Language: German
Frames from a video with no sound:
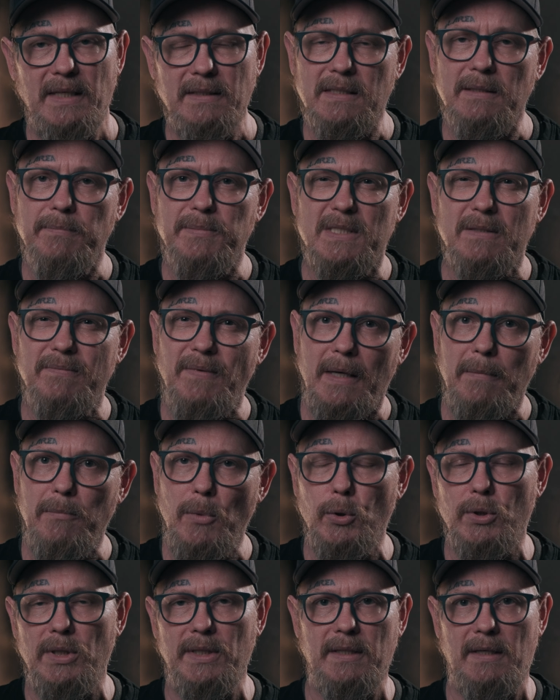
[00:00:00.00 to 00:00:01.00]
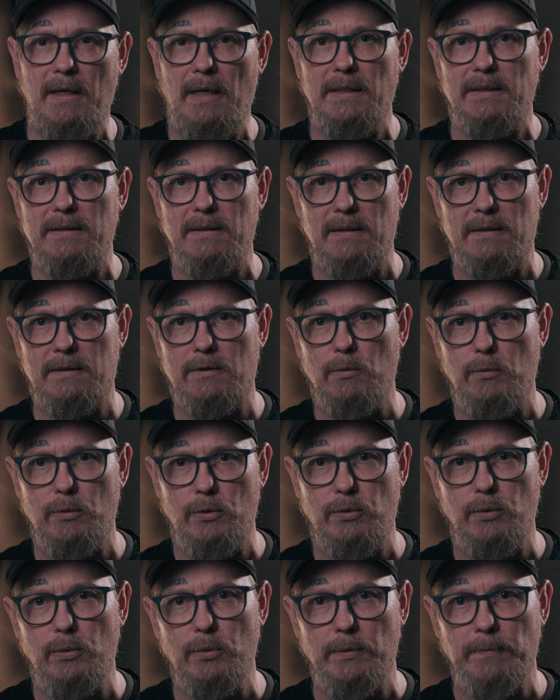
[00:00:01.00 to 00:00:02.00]
Es gibt zwei Möglichkeiten, das zu
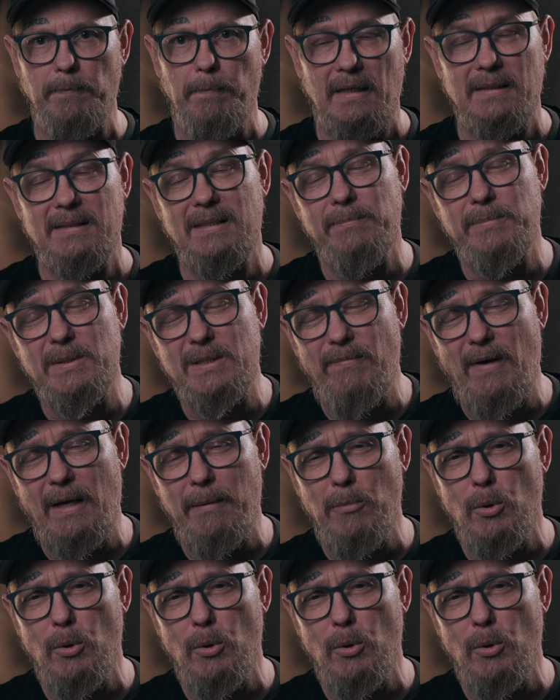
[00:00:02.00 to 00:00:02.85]
tun. Es gibt zwei